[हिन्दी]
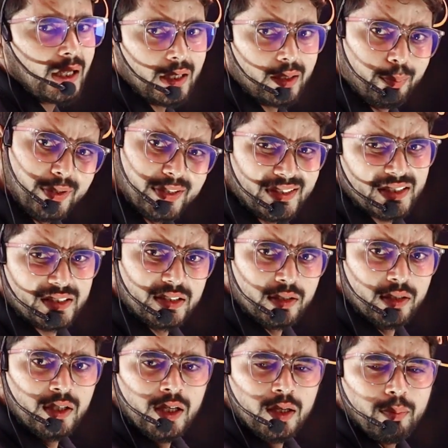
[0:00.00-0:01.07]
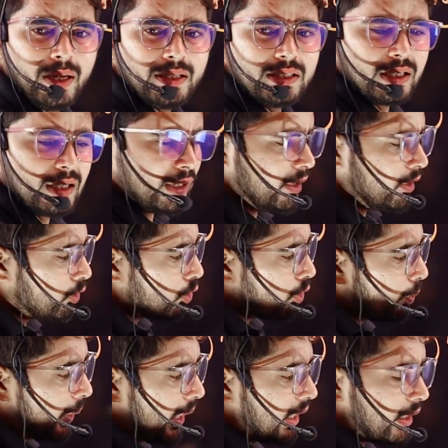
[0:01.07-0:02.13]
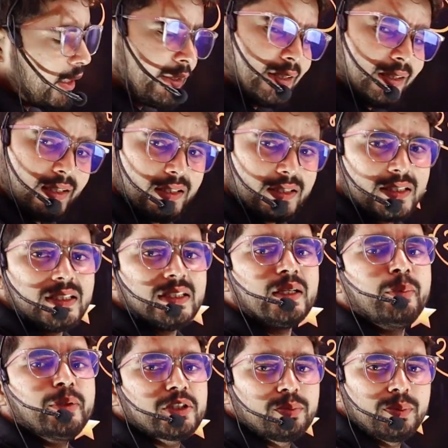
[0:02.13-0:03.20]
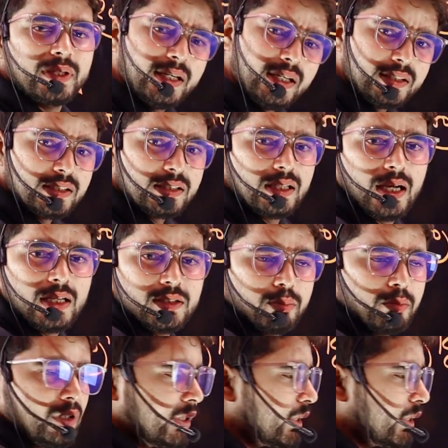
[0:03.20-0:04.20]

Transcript: बढ़ाना है बेसिक सी बातें कर लेना क्योंकि पहला लेक्चर इसी के बेस पे रहेगा जितना आज हमने